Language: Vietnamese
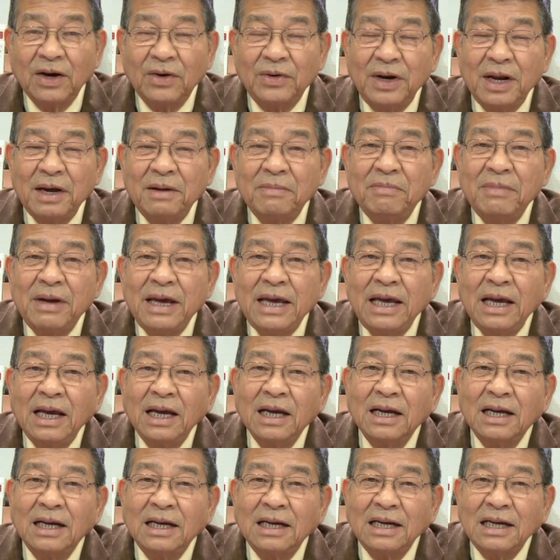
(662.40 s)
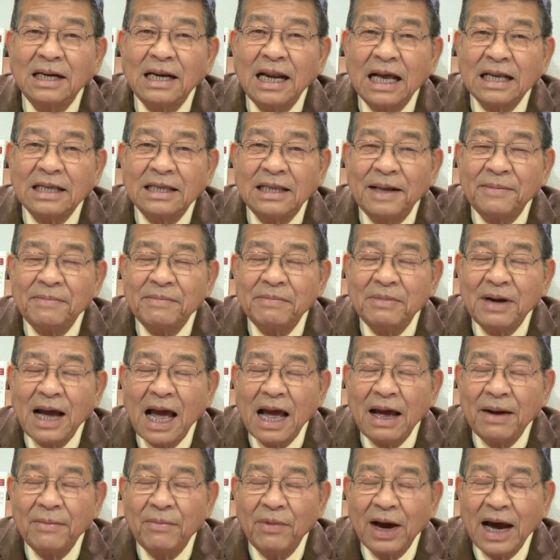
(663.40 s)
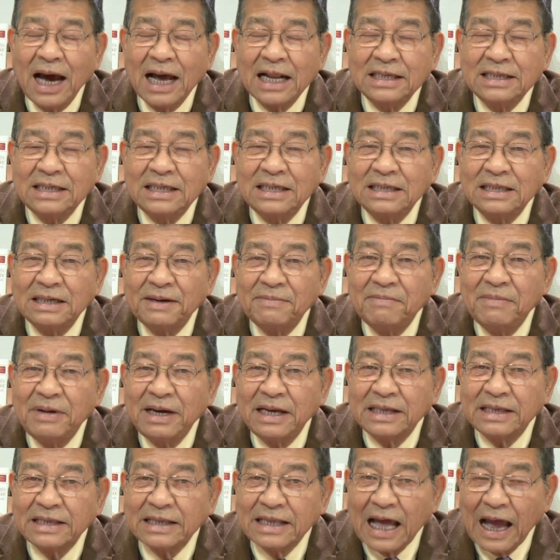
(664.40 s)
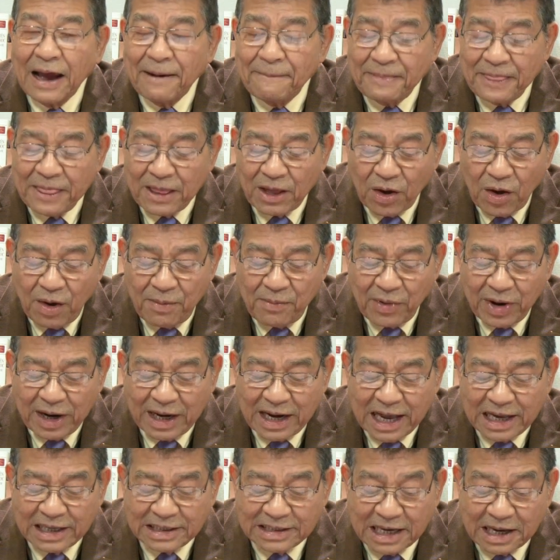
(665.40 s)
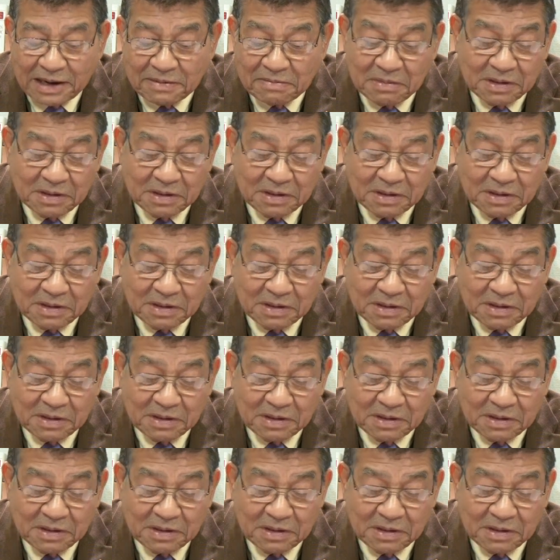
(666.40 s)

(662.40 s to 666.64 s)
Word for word: của nước Mỹ là năm 1918 có một cái đại dịch